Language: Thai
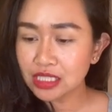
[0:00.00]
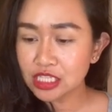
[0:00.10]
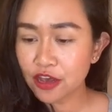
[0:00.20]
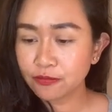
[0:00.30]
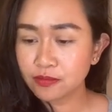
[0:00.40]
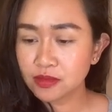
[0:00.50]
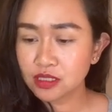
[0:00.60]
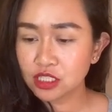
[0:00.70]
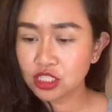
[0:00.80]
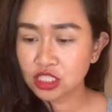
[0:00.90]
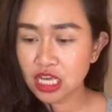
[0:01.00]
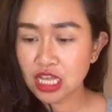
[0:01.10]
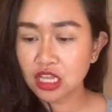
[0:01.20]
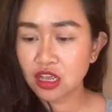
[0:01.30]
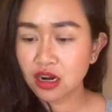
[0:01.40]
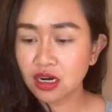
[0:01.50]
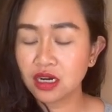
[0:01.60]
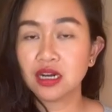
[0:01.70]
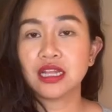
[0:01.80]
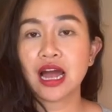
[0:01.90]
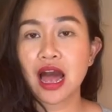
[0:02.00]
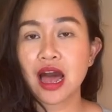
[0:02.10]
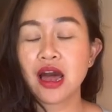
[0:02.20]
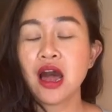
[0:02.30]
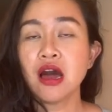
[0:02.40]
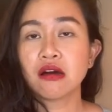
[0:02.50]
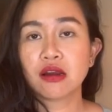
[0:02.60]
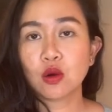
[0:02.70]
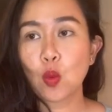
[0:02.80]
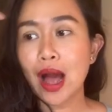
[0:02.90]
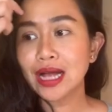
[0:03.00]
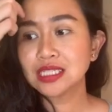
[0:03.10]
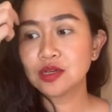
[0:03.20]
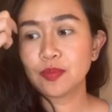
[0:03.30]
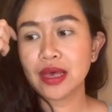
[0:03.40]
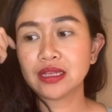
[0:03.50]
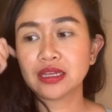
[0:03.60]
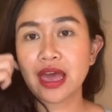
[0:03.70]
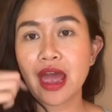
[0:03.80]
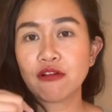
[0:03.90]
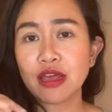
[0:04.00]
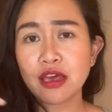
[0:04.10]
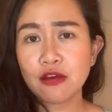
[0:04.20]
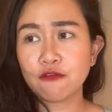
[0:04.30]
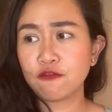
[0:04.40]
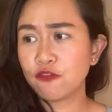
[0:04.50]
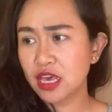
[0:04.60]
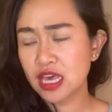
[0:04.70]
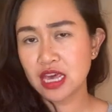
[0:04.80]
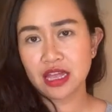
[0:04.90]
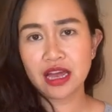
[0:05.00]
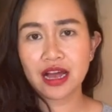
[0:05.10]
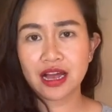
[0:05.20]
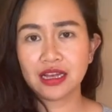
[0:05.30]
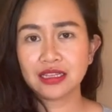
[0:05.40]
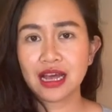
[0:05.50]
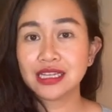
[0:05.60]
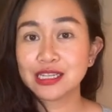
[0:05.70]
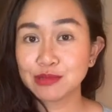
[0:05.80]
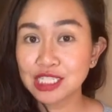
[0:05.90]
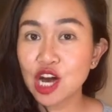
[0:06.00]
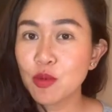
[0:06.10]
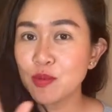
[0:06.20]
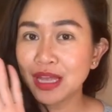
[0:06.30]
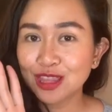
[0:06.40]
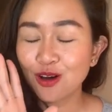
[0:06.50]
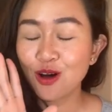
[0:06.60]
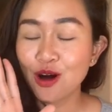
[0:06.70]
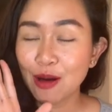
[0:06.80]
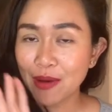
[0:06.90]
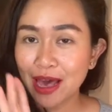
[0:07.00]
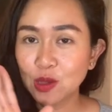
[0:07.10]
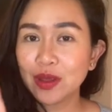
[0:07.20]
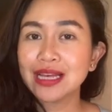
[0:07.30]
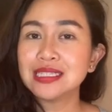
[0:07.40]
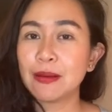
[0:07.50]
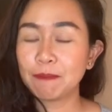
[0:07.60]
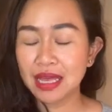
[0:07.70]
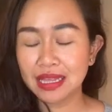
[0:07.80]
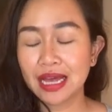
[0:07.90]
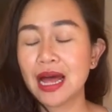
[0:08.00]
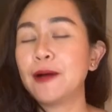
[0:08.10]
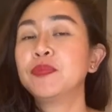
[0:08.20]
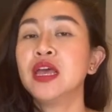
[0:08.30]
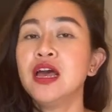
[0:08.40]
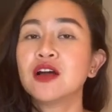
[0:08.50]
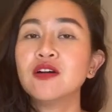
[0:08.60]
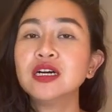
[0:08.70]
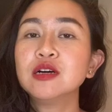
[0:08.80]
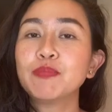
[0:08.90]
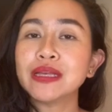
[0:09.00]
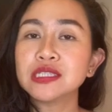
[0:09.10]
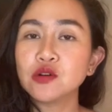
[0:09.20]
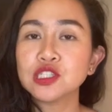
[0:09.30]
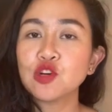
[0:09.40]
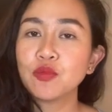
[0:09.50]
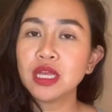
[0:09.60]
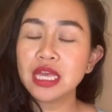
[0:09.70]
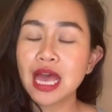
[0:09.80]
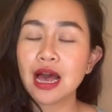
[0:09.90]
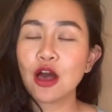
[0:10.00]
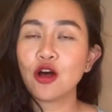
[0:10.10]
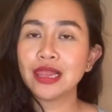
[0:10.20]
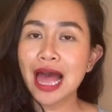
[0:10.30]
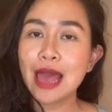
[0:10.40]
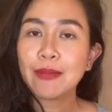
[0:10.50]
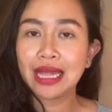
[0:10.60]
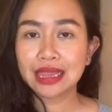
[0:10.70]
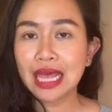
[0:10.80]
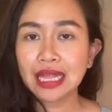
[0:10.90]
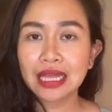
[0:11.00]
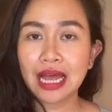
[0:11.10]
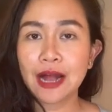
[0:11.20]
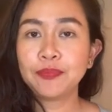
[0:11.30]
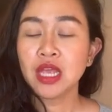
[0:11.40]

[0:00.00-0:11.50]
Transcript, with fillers: เจฟสกินเนอร์นะคะหรือว่าจะเป็นแกรี่วีนะคะ ถ้าจำชื่อเขาไม่ผิดต้องขออภัยด้วยถ้าจำผิดนะคะ ก็คือเป็นโซเชียลมีเดียออนไลน์มาร์เก็ตติ้งนะคะ